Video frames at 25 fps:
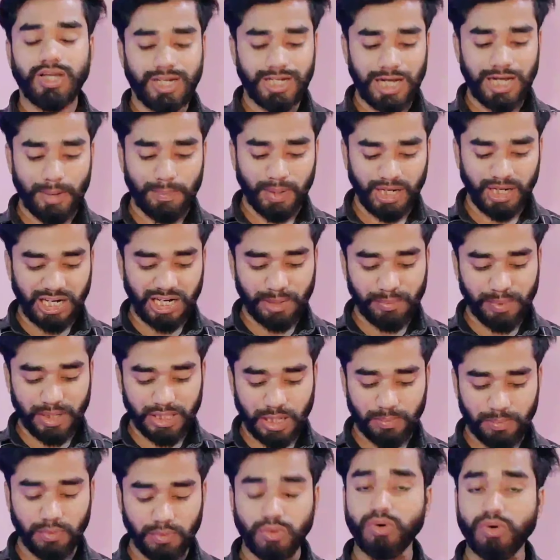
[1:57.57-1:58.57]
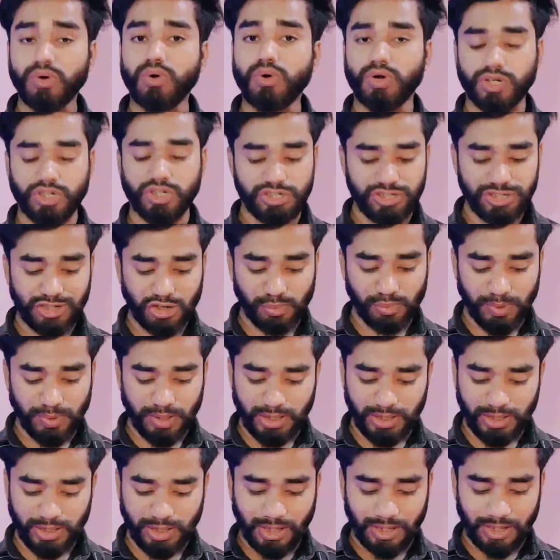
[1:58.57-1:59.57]
खिलाप करने के बाद आप लोगों को कॉन्टिन्यू के ऊपर
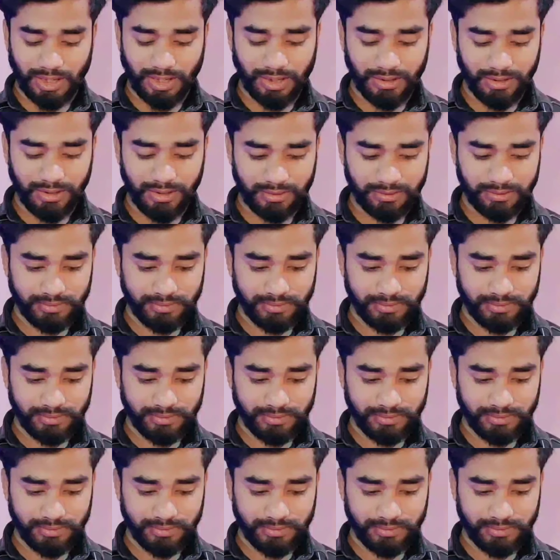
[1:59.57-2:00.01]
क्लिक करना है